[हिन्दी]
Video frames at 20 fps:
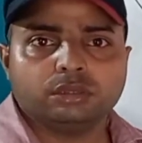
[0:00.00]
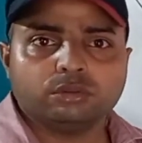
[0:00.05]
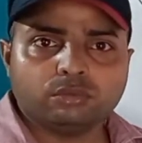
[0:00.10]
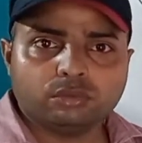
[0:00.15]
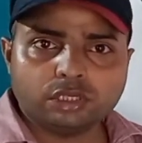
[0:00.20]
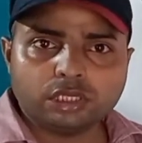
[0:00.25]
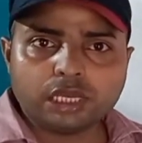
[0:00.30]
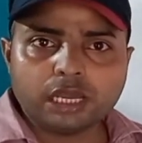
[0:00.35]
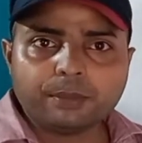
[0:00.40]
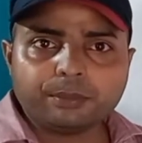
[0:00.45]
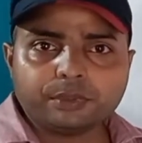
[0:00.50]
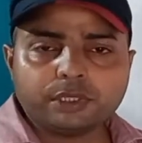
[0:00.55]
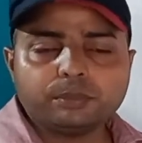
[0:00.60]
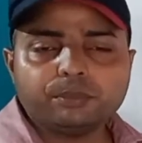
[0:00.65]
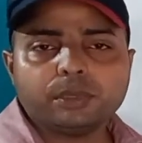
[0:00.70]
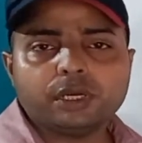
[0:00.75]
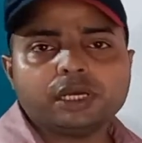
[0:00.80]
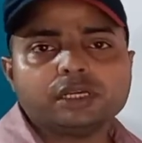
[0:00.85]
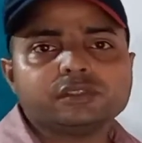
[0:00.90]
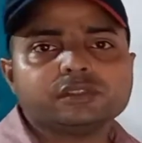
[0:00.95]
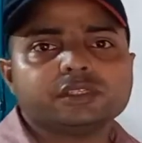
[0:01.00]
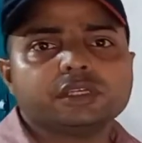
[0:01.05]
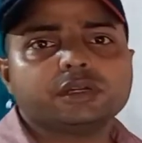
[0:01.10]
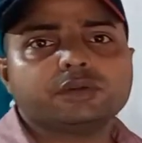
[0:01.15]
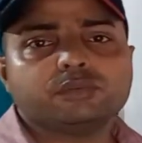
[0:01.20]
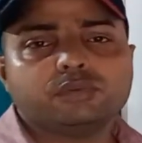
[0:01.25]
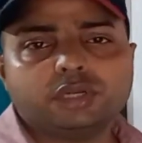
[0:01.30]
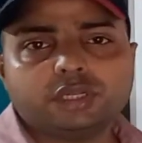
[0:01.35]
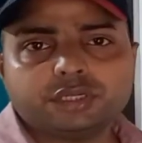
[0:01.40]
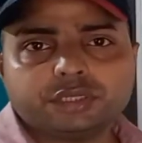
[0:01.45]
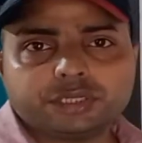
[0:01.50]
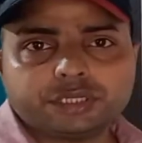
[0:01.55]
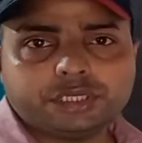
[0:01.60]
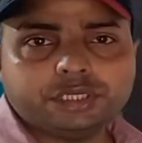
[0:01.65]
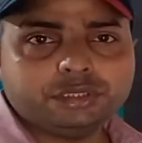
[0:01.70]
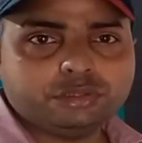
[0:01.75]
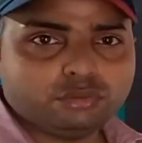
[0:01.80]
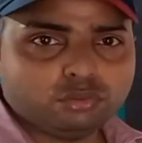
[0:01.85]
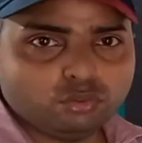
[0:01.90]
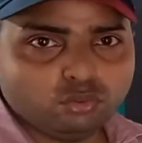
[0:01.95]
कोई आपके पास सर्कुलर
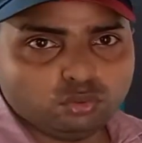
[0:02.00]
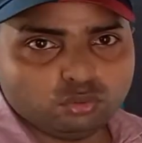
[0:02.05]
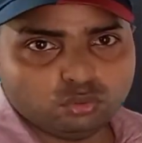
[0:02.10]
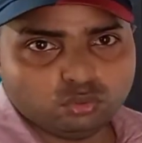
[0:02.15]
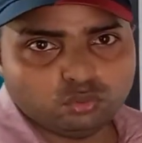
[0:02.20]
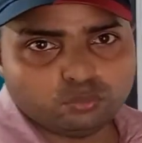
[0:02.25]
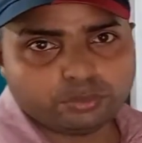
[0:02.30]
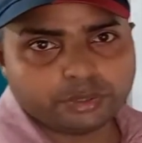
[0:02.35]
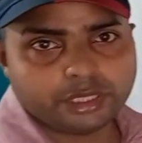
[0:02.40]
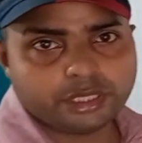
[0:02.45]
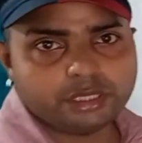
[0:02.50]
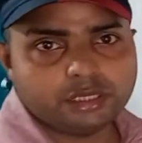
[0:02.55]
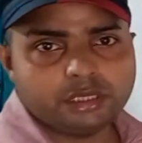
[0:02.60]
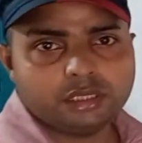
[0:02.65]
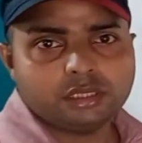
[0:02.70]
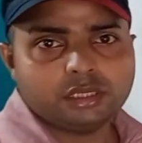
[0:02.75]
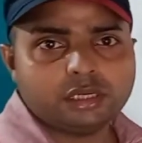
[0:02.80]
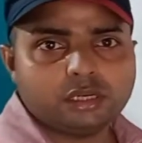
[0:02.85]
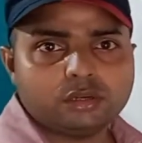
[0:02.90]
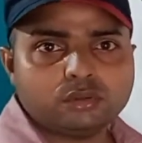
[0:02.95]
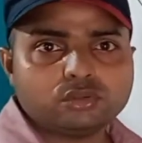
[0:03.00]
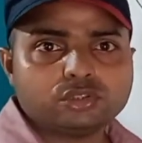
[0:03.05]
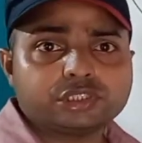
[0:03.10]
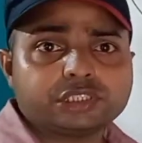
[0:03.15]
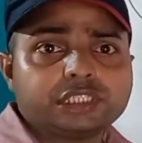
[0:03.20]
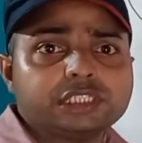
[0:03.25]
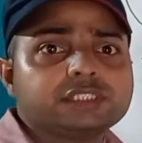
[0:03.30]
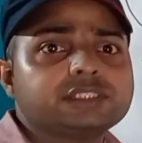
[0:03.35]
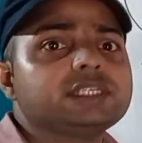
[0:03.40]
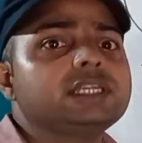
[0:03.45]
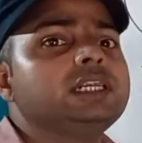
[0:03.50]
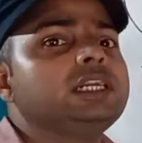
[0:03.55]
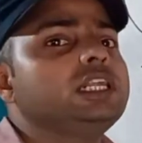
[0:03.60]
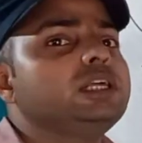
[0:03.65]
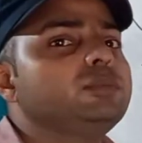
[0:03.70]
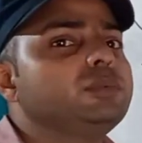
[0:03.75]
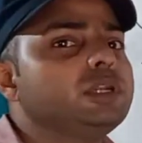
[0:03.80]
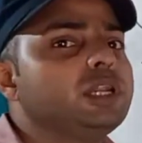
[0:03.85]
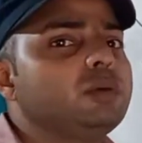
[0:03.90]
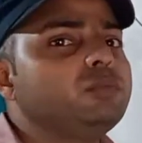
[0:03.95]
करंट लूप है और उसके
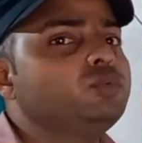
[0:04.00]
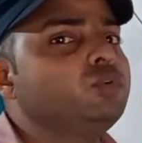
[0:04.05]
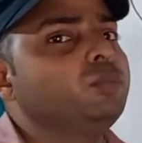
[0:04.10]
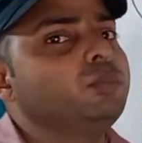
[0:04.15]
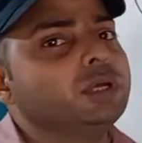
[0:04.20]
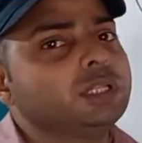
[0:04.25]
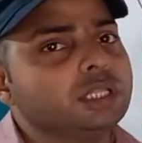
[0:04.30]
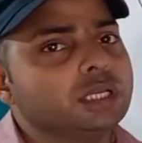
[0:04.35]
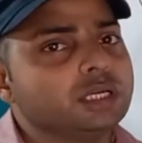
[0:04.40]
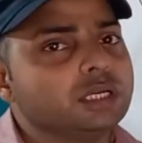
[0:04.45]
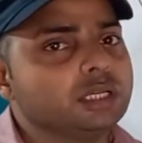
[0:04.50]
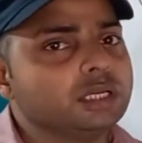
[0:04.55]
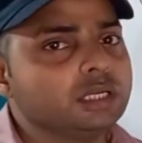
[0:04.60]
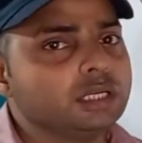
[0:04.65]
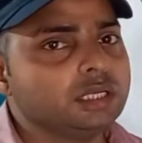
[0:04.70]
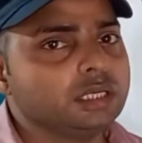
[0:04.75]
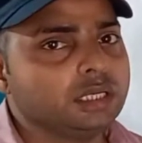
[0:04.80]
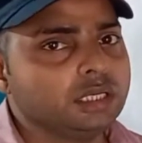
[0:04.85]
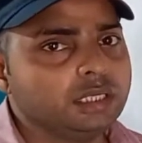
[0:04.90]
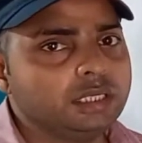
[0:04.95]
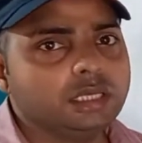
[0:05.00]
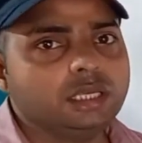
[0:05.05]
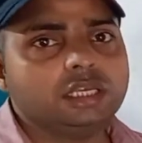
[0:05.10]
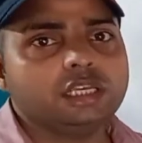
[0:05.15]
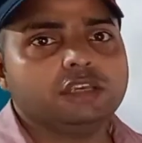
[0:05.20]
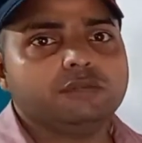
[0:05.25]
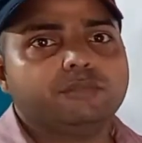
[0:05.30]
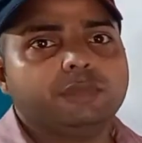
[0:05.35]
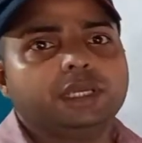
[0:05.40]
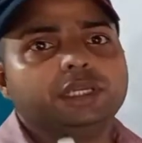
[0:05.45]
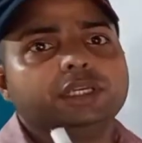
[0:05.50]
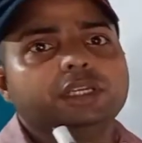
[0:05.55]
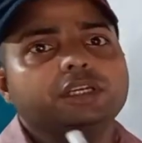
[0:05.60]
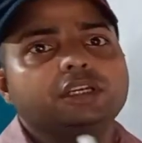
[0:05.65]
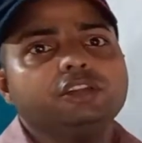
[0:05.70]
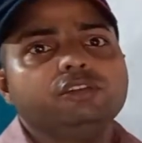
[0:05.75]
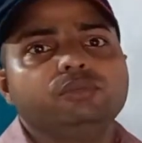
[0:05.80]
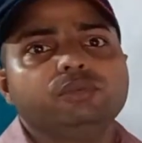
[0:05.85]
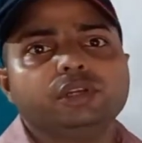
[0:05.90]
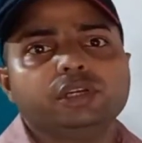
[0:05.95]
सेंटर पर आपको पता करना है कि
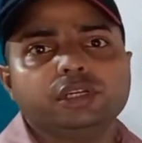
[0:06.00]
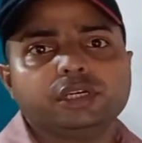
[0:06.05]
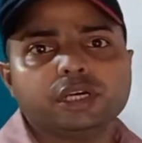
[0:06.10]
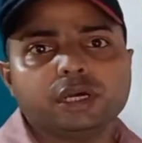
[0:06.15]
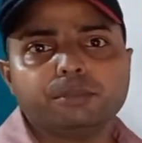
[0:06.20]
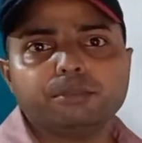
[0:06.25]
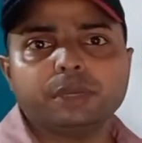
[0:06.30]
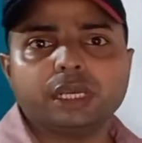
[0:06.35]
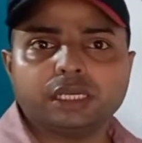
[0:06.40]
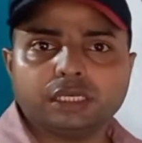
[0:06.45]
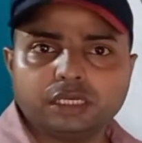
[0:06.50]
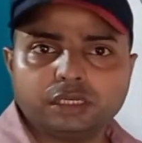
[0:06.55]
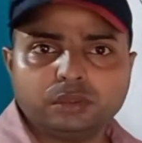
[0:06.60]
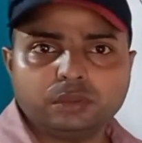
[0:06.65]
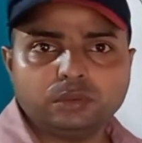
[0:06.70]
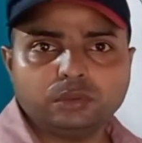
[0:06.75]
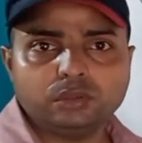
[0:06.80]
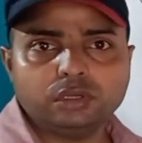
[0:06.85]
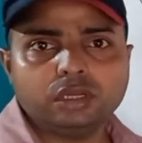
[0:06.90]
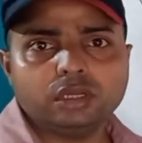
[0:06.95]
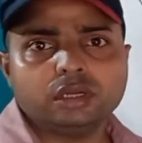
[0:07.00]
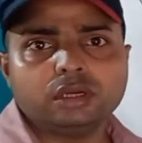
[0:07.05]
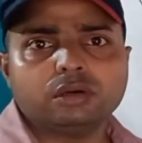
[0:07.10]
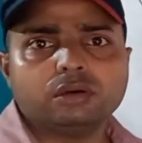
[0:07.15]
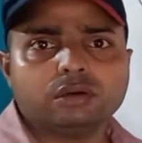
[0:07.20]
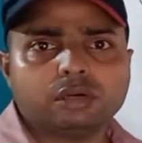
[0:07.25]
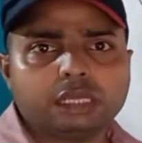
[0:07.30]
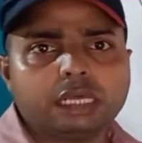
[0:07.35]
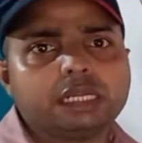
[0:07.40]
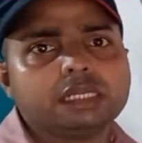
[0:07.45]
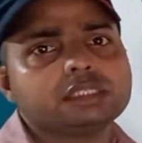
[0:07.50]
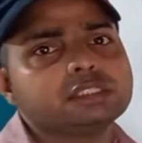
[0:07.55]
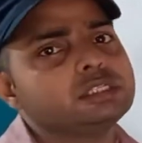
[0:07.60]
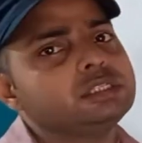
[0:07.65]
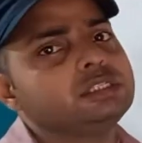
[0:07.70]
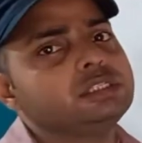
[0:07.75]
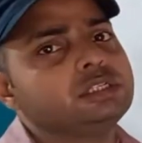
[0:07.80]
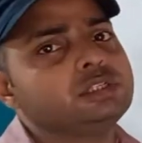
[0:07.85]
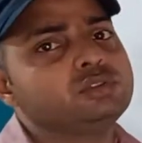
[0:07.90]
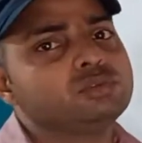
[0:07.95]
मैग्नेटिक फील्ड का मैग्नीट्यूड और
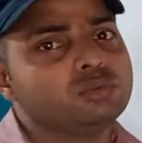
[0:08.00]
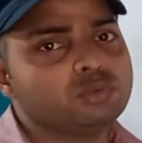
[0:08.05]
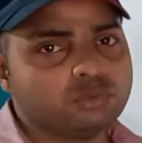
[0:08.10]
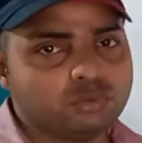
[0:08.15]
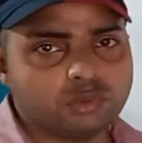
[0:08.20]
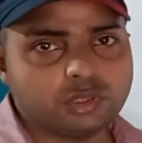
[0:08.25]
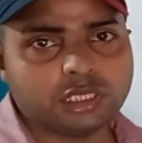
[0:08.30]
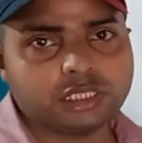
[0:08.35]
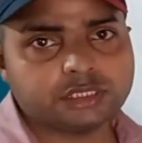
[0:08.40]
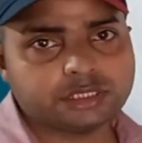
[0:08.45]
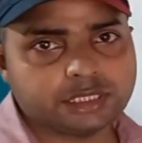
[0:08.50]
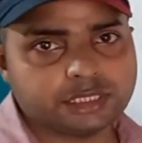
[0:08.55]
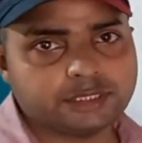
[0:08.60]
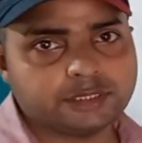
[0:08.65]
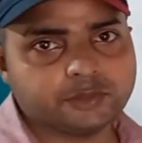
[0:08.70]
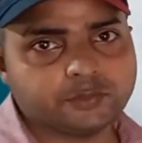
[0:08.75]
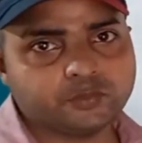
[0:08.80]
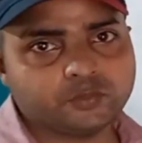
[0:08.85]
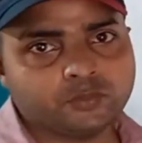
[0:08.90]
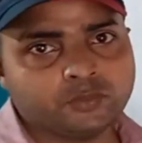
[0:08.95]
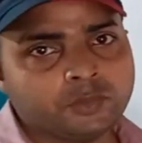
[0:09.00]
डायरेक्शन किस ओर होना चाहिए